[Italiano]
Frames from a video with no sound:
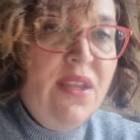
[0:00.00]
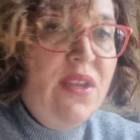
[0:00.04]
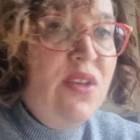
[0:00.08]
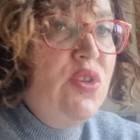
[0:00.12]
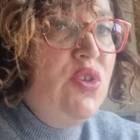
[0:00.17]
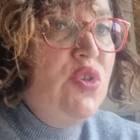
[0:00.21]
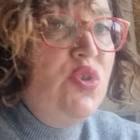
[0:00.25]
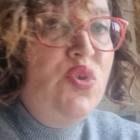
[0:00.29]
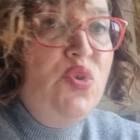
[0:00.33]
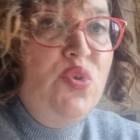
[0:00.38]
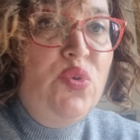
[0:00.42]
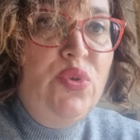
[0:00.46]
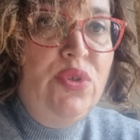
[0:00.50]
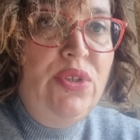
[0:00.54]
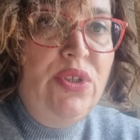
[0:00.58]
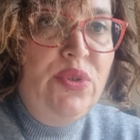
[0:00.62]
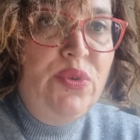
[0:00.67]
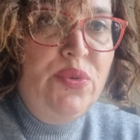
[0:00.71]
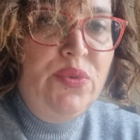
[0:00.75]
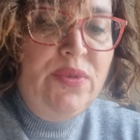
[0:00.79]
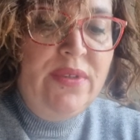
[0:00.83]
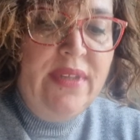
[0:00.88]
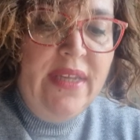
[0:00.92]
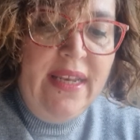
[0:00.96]
Sono di
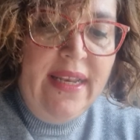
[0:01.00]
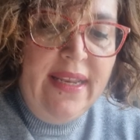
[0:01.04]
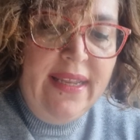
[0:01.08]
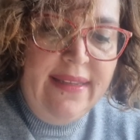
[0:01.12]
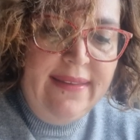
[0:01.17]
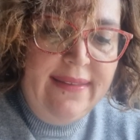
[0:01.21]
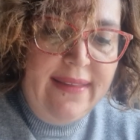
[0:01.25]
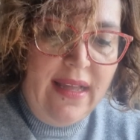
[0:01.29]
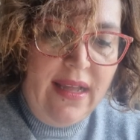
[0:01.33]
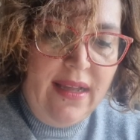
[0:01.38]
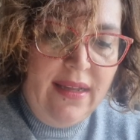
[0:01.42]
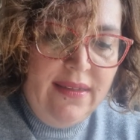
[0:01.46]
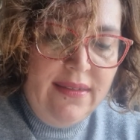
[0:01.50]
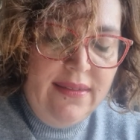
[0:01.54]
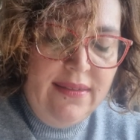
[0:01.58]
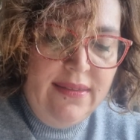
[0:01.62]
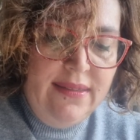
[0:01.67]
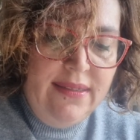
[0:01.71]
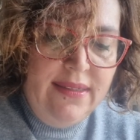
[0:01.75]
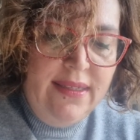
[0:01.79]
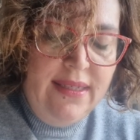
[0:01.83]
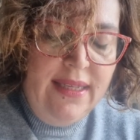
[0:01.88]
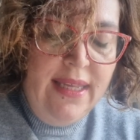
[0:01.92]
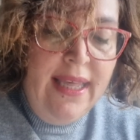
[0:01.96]
tutte le età,
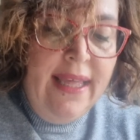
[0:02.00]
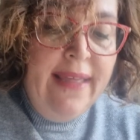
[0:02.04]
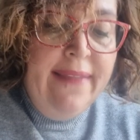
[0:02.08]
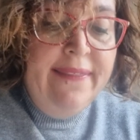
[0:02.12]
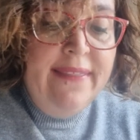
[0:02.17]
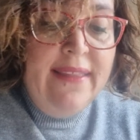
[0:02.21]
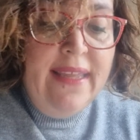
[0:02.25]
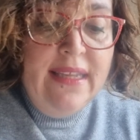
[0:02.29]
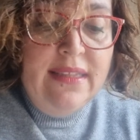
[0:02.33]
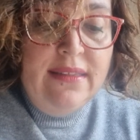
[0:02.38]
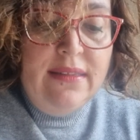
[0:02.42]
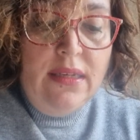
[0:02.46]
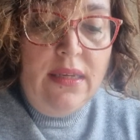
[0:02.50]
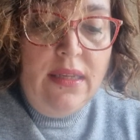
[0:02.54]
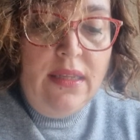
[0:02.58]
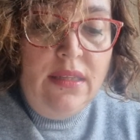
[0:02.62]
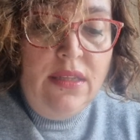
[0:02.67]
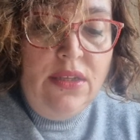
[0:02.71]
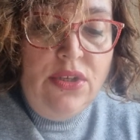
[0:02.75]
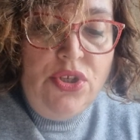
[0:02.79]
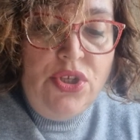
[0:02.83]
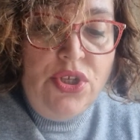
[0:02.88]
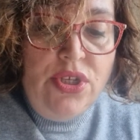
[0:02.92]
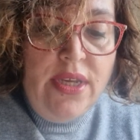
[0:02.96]
dai
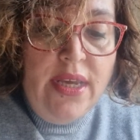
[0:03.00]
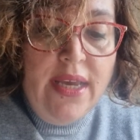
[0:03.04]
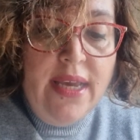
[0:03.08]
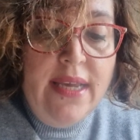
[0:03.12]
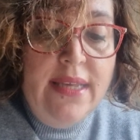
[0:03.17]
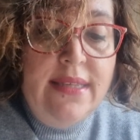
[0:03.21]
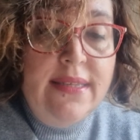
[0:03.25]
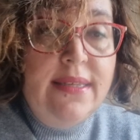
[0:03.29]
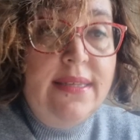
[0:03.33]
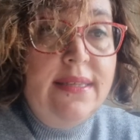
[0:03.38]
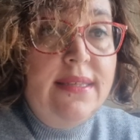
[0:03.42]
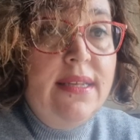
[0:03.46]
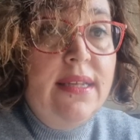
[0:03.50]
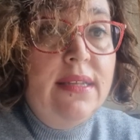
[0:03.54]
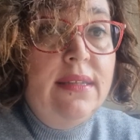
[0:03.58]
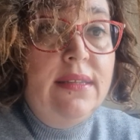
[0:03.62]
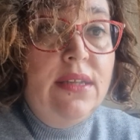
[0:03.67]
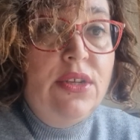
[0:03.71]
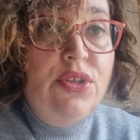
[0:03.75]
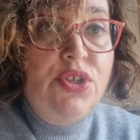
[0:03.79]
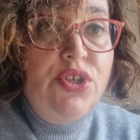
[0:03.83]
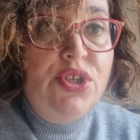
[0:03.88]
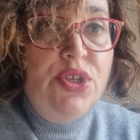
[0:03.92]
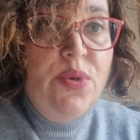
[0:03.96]
13 ai
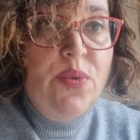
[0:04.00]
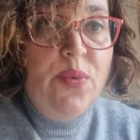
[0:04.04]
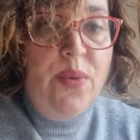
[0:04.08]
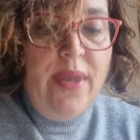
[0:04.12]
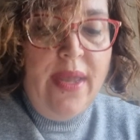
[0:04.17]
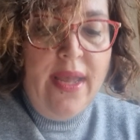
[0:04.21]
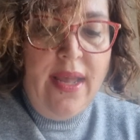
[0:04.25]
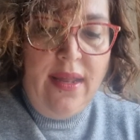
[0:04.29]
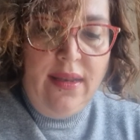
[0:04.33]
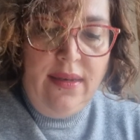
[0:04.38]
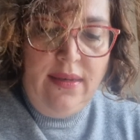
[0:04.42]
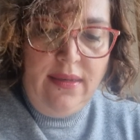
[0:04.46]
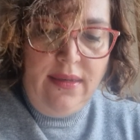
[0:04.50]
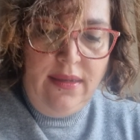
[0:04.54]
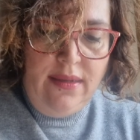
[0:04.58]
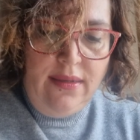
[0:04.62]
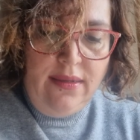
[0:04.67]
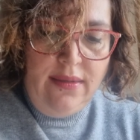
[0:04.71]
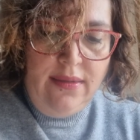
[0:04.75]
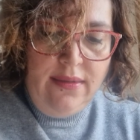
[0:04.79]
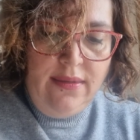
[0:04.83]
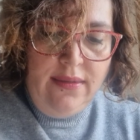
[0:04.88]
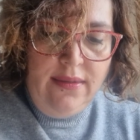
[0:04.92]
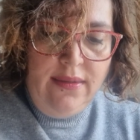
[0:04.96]
65 anni.
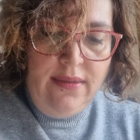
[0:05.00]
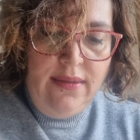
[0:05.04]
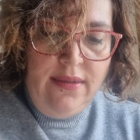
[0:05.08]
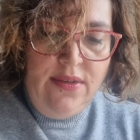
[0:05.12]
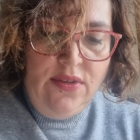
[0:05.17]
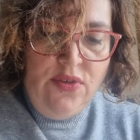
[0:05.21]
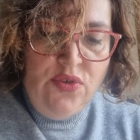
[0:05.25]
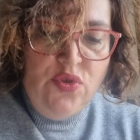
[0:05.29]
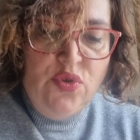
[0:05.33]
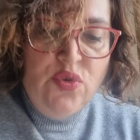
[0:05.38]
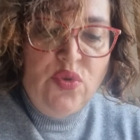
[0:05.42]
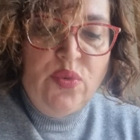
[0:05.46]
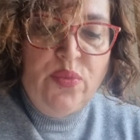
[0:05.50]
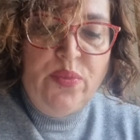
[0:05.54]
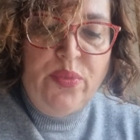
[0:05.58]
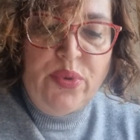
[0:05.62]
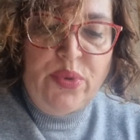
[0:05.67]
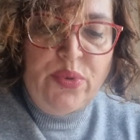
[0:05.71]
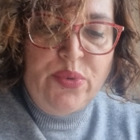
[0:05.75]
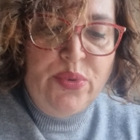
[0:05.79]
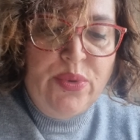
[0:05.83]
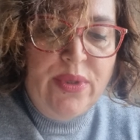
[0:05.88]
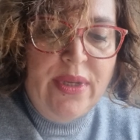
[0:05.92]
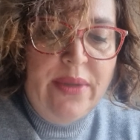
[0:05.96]
Sono
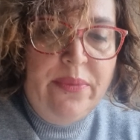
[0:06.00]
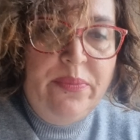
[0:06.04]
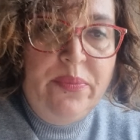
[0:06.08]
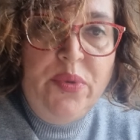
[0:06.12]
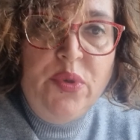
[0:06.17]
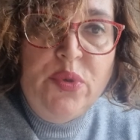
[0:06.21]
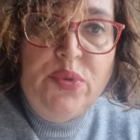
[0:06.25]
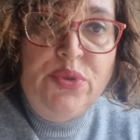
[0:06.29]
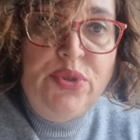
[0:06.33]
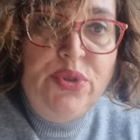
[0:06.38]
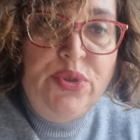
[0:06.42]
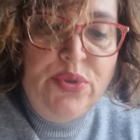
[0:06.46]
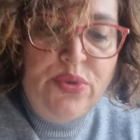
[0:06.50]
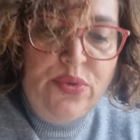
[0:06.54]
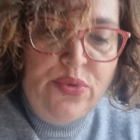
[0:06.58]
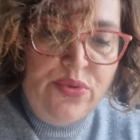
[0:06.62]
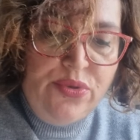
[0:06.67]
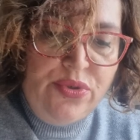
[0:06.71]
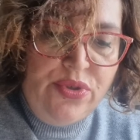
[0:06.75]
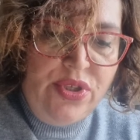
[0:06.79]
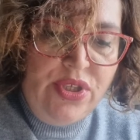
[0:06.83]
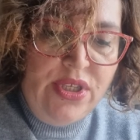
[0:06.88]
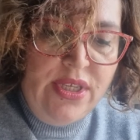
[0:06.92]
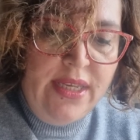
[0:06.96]
brune, biondi o
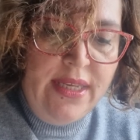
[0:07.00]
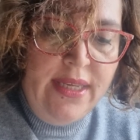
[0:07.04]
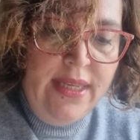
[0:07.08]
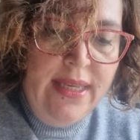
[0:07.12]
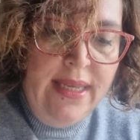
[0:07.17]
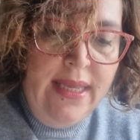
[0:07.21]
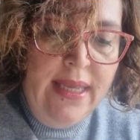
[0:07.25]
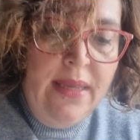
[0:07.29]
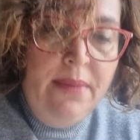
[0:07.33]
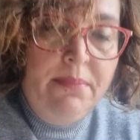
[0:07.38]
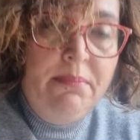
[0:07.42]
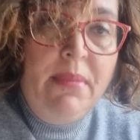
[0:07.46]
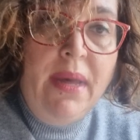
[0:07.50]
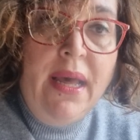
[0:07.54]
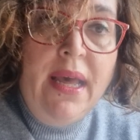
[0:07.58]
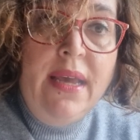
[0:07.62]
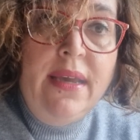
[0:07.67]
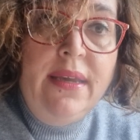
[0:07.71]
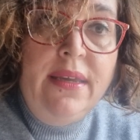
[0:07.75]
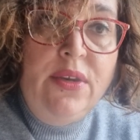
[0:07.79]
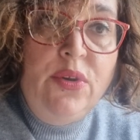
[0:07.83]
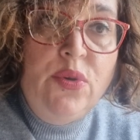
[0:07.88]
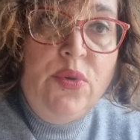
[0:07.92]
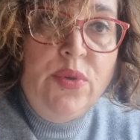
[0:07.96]
rosse,
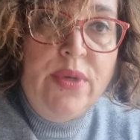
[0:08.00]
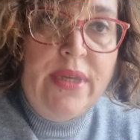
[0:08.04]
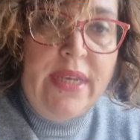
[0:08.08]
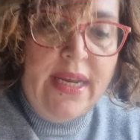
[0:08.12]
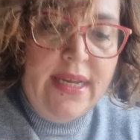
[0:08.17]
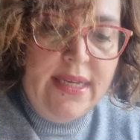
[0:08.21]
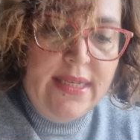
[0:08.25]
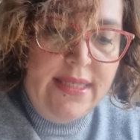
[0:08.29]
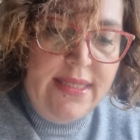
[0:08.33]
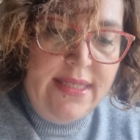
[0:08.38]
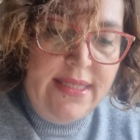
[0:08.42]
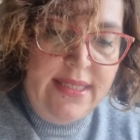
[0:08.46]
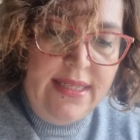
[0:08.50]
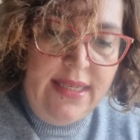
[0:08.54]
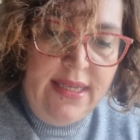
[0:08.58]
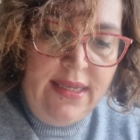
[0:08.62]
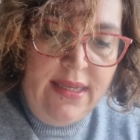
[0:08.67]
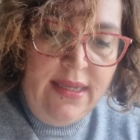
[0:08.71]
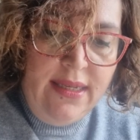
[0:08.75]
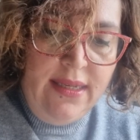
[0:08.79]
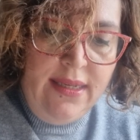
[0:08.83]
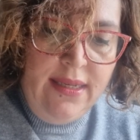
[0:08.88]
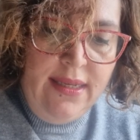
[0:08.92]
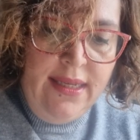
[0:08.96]
magre o grasse,
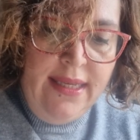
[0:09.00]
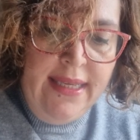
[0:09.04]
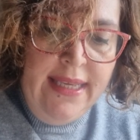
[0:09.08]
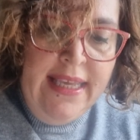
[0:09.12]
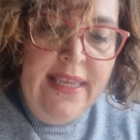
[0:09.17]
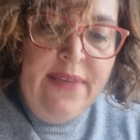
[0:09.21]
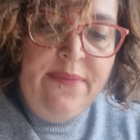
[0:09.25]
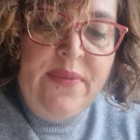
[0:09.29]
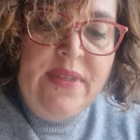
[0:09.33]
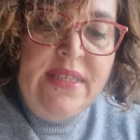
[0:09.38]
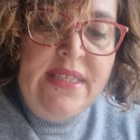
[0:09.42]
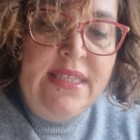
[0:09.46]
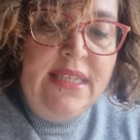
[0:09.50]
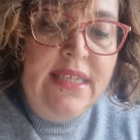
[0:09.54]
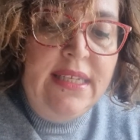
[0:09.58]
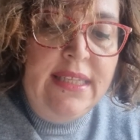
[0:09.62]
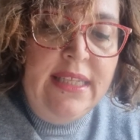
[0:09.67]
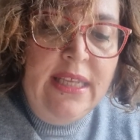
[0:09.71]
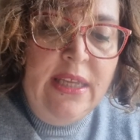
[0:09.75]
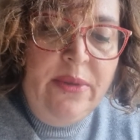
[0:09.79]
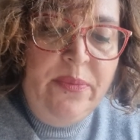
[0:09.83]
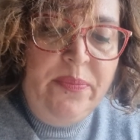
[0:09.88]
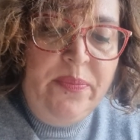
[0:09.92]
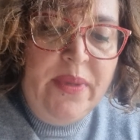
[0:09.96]
vestite
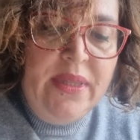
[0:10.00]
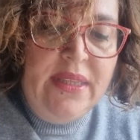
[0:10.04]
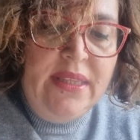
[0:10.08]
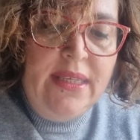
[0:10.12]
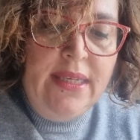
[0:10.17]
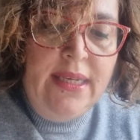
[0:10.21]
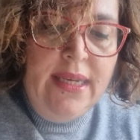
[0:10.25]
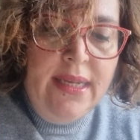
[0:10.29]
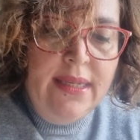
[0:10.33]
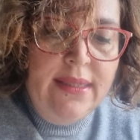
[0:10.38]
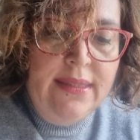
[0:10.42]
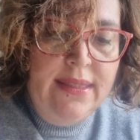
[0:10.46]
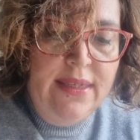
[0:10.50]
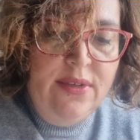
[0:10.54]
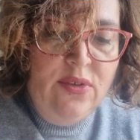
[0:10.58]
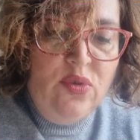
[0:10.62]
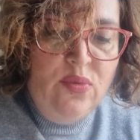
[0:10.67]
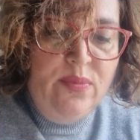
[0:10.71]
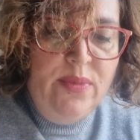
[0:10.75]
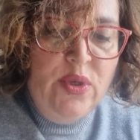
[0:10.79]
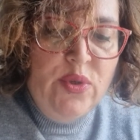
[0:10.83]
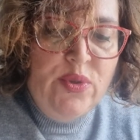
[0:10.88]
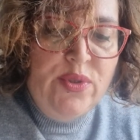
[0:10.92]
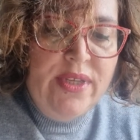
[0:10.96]
e pettinate
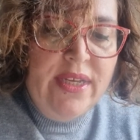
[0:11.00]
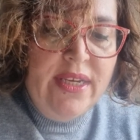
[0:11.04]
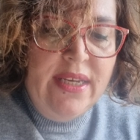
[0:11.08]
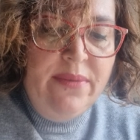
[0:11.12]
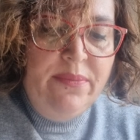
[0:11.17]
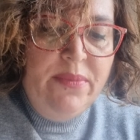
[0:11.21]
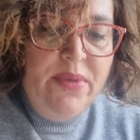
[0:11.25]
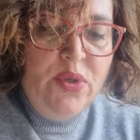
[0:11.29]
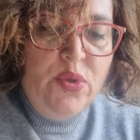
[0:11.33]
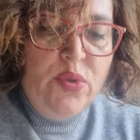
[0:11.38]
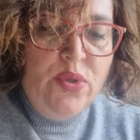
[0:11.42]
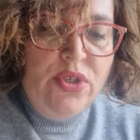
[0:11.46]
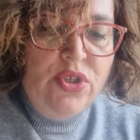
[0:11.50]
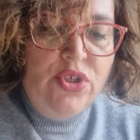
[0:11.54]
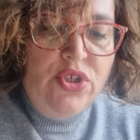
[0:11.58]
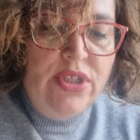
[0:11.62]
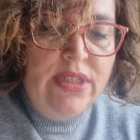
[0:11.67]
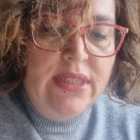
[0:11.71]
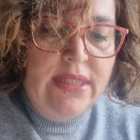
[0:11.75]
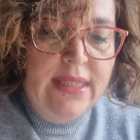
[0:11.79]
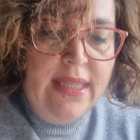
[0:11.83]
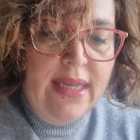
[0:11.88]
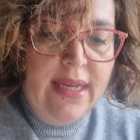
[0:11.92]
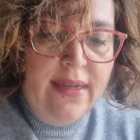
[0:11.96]
come lo sarebbero in
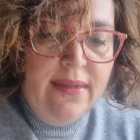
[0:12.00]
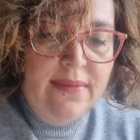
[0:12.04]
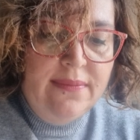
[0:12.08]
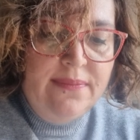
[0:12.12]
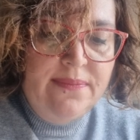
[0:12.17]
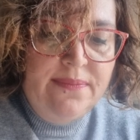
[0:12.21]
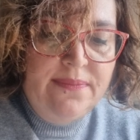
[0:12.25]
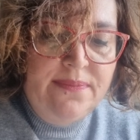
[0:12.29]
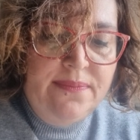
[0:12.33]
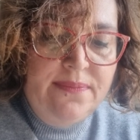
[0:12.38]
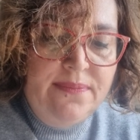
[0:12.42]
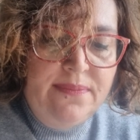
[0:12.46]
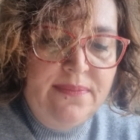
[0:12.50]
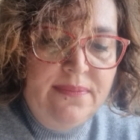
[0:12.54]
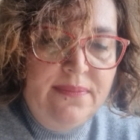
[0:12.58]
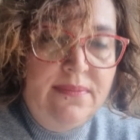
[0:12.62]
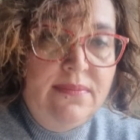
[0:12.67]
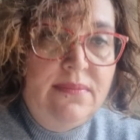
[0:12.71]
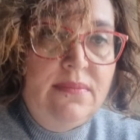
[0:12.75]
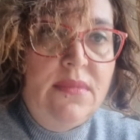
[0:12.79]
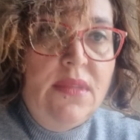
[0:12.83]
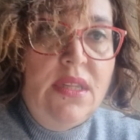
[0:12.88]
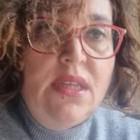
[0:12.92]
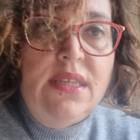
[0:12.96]
città
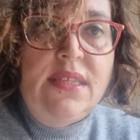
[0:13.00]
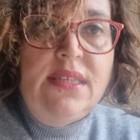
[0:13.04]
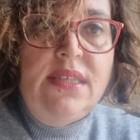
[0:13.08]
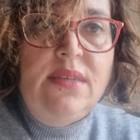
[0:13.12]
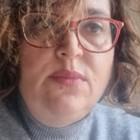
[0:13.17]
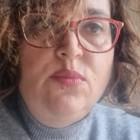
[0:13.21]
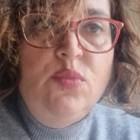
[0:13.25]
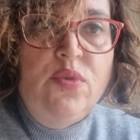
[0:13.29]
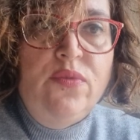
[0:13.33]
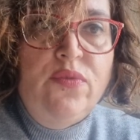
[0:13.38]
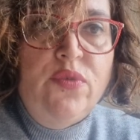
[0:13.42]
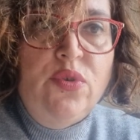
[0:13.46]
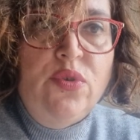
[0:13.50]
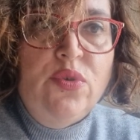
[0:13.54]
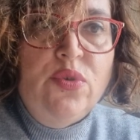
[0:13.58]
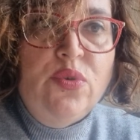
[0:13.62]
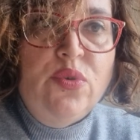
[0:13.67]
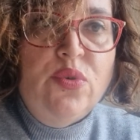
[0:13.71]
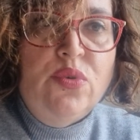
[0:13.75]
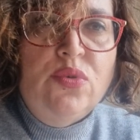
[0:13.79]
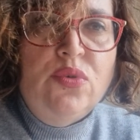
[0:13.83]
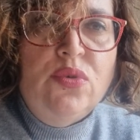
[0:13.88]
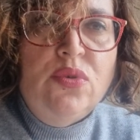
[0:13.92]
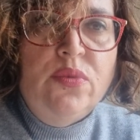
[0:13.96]
e si muovono
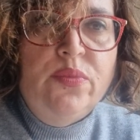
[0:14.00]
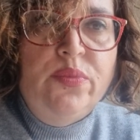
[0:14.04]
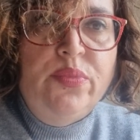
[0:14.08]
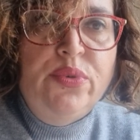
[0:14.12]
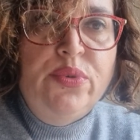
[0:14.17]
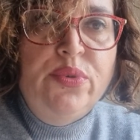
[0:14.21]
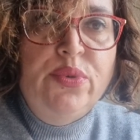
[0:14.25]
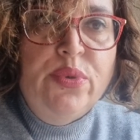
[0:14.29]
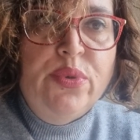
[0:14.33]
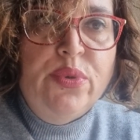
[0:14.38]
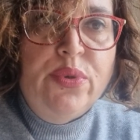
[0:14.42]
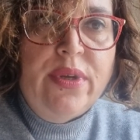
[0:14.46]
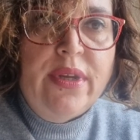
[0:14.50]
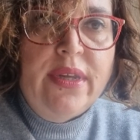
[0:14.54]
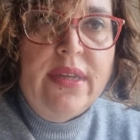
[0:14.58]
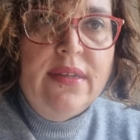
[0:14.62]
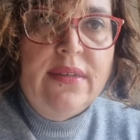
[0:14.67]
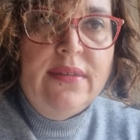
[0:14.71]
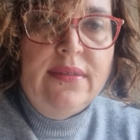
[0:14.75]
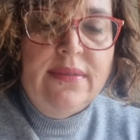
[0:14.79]
con pudore.